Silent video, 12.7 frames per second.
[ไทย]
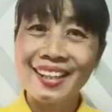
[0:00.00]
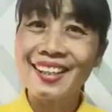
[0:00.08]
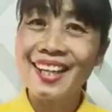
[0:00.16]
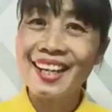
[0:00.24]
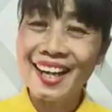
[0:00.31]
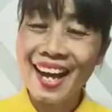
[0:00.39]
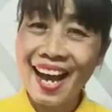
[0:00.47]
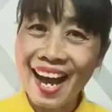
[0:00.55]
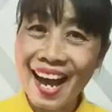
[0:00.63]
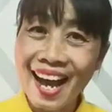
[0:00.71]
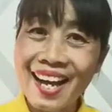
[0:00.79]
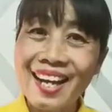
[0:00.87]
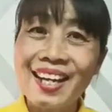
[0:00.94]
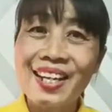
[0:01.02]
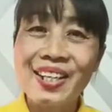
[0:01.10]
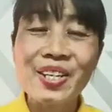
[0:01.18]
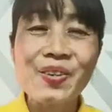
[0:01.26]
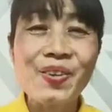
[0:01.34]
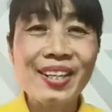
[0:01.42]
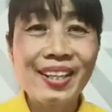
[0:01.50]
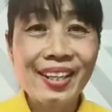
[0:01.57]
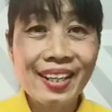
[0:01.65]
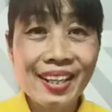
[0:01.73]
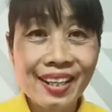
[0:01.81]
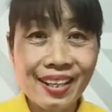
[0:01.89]
เด็กๆคะเดี๋ยววัน
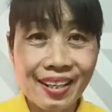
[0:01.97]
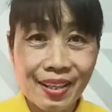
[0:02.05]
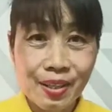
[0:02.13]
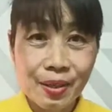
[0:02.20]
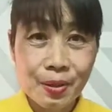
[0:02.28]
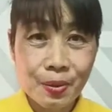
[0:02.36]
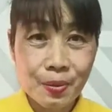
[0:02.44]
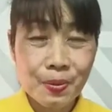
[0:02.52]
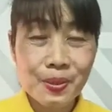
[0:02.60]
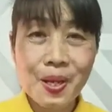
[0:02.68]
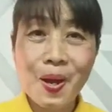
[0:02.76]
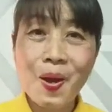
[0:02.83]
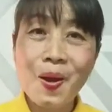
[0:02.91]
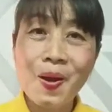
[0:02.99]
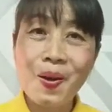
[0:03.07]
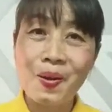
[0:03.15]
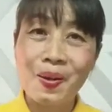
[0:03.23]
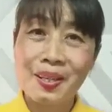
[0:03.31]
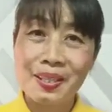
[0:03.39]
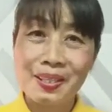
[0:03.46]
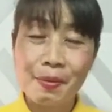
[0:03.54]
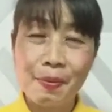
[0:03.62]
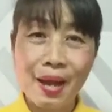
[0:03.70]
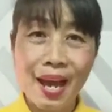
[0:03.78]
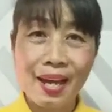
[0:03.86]
นี้ ครูชอบจะ
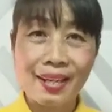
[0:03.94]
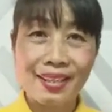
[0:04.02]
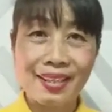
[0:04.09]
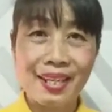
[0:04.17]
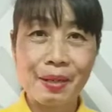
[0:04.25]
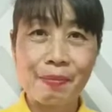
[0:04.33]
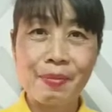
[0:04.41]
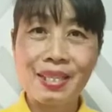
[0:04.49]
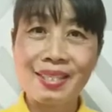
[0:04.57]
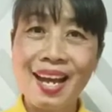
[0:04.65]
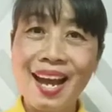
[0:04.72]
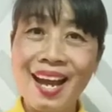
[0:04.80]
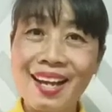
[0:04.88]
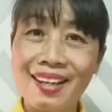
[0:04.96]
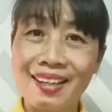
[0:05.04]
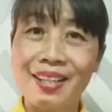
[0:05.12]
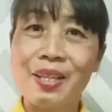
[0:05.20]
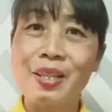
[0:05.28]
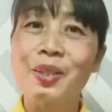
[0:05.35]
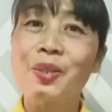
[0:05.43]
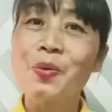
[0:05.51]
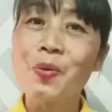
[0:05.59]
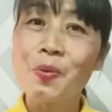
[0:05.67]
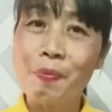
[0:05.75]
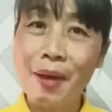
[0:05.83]
พาเด็กๆมาสร้าง
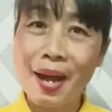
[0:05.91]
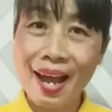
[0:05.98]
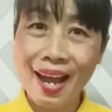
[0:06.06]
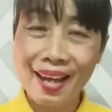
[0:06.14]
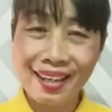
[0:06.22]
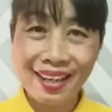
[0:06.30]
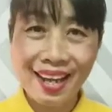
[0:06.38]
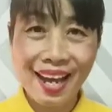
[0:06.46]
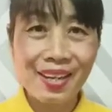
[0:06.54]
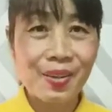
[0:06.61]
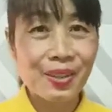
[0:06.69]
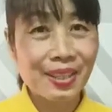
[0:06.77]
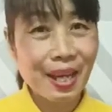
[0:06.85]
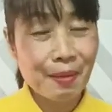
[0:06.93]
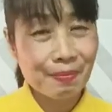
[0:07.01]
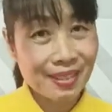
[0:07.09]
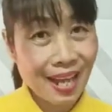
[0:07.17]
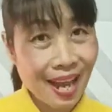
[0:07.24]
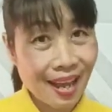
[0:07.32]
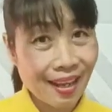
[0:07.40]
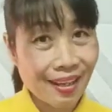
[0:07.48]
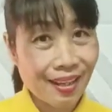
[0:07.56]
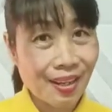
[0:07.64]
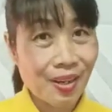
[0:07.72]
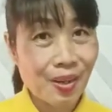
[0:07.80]
ตู้ปลานะคะ โดยทำจาก
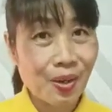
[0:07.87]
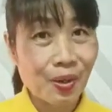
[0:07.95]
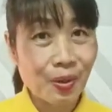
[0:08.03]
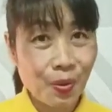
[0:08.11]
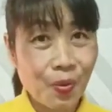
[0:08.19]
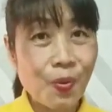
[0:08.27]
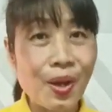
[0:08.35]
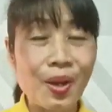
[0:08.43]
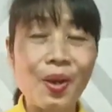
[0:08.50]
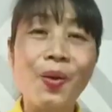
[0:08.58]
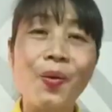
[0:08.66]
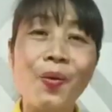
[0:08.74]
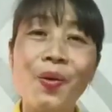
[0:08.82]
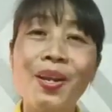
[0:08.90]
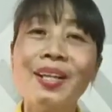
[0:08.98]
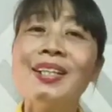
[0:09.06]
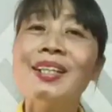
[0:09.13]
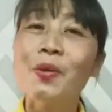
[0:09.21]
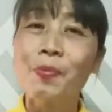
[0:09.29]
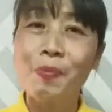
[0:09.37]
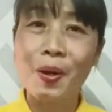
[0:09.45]
ขวดโหลหรืออุ